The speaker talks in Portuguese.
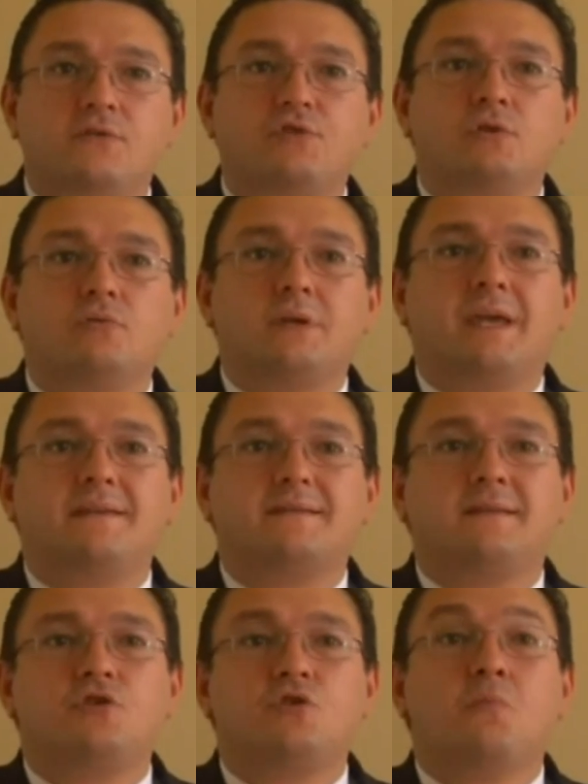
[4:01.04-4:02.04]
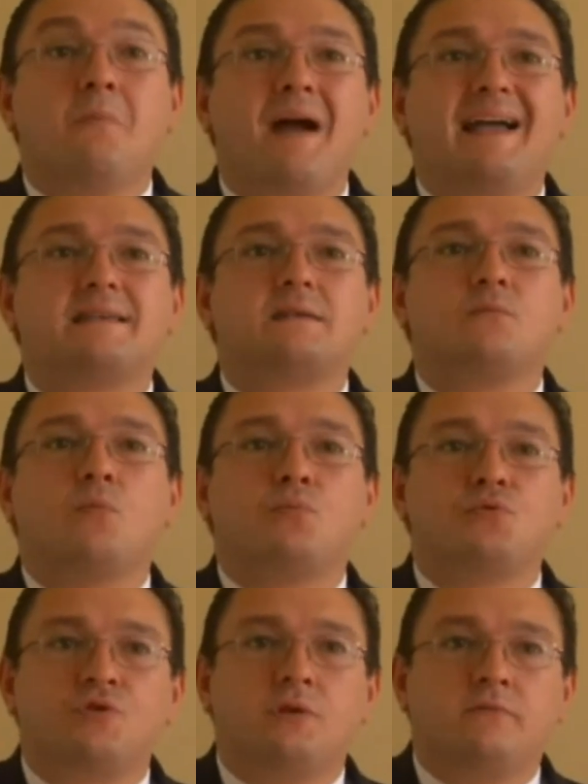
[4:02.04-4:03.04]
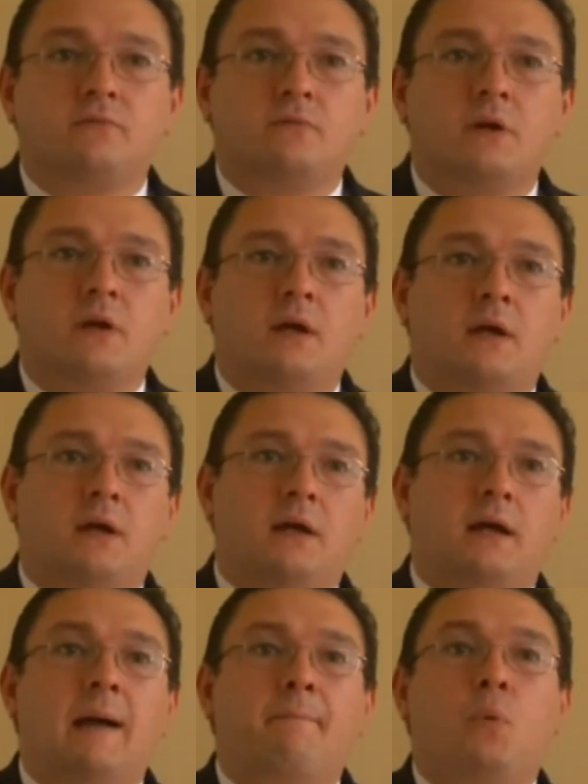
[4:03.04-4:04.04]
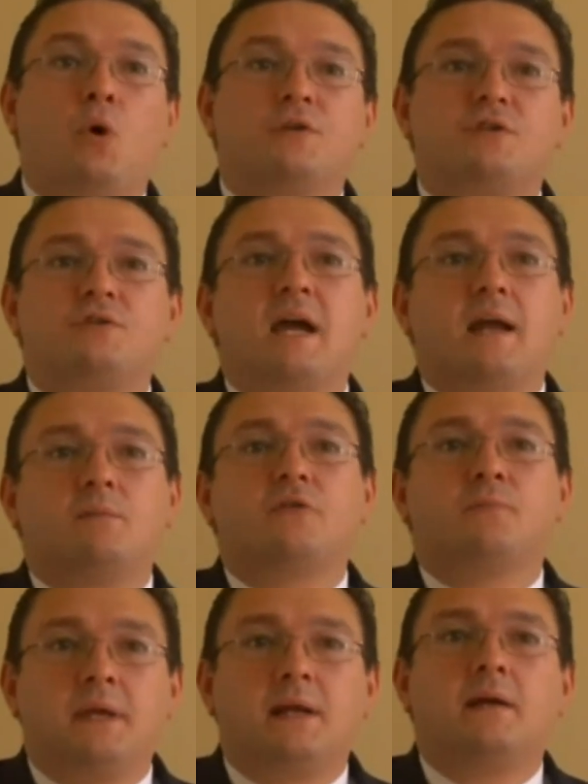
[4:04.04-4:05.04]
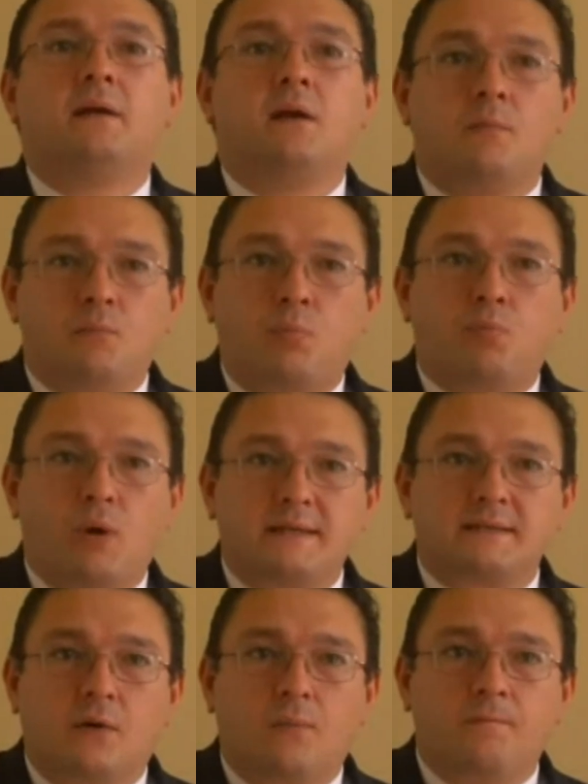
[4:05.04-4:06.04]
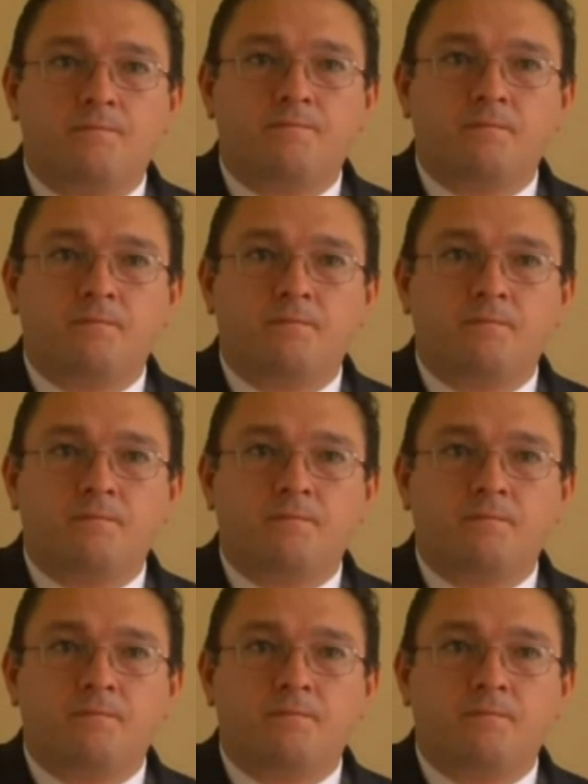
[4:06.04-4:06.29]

tinham que restringir o máximo possível uh, a posse de armas pela população.